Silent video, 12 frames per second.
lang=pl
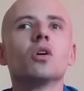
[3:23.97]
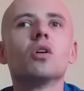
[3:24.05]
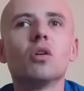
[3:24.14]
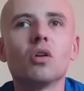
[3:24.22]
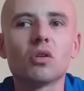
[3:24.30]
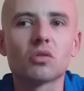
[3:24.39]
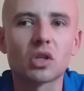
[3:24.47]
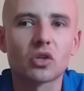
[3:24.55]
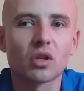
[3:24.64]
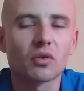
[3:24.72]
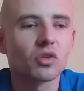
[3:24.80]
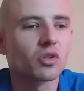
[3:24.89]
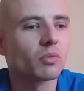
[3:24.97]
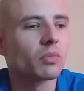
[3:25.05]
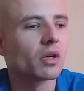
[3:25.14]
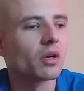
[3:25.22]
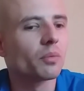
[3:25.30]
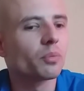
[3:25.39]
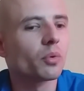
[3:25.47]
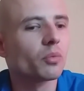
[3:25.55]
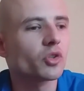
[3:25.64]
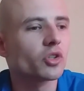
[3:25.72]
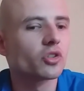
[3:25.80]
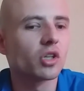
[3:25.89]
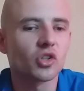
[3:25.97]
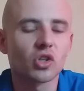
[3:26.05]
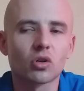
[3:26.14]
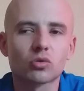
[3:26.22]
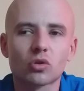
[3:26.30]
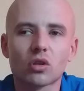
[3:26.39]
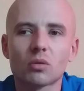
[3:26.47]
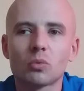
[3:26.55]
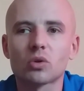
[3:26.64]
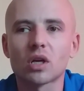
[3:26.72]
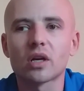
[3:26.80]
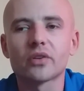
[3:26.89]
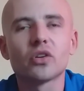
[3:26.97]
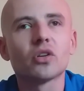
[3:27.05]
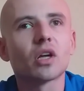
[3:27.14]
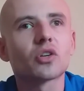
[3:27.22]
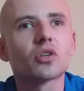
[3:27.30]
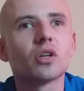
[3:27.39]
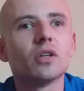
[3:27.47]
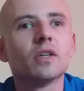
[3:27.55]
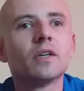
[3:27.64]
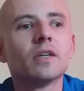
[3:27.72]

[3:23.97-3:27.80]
E, też zawsze trzeba pomyśleć, dlaczego ktoś zrobił tak, a nie inaczej.